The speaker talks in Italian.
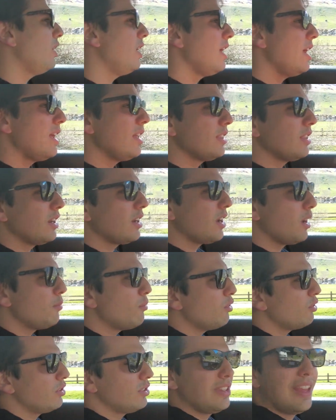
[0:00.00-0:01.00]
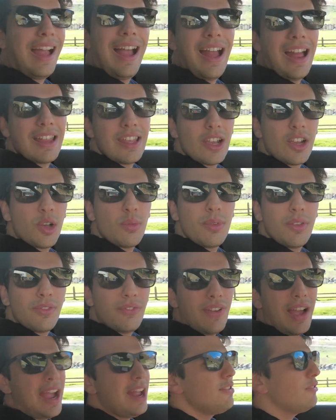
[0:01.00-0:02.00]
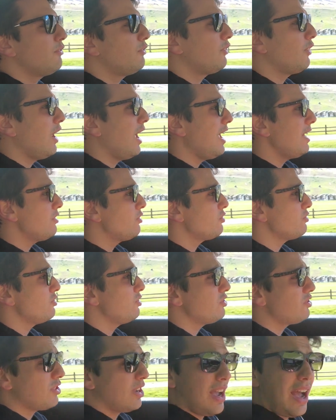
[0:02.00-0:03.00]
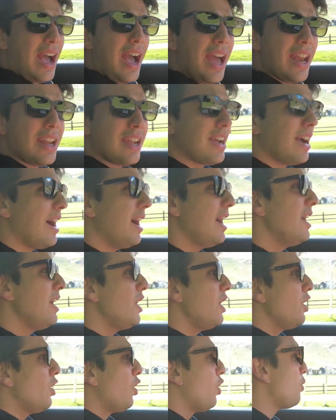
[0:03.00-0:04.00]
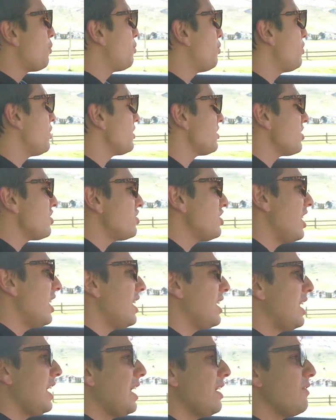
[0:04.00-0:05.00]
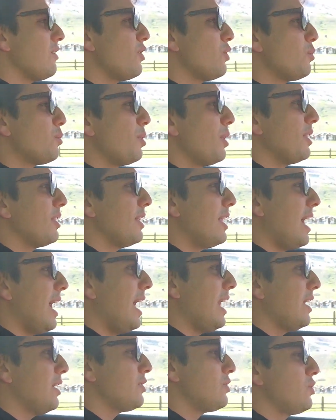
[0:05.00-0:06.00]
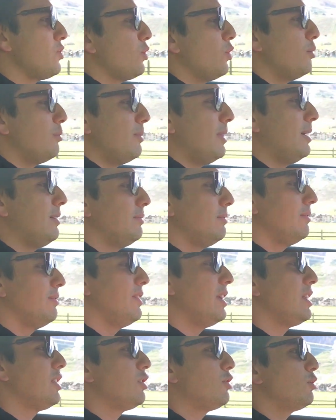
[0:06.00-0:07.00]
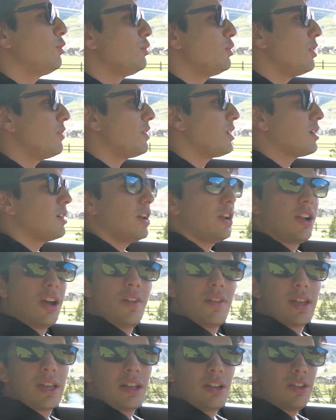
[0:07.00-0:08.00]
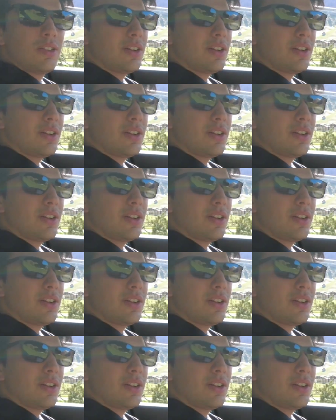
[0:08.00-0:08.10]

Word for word: elettrica in montagna come fa il freddo si scarica oppure se c'è la nieve non puoi andare, insomma 21,9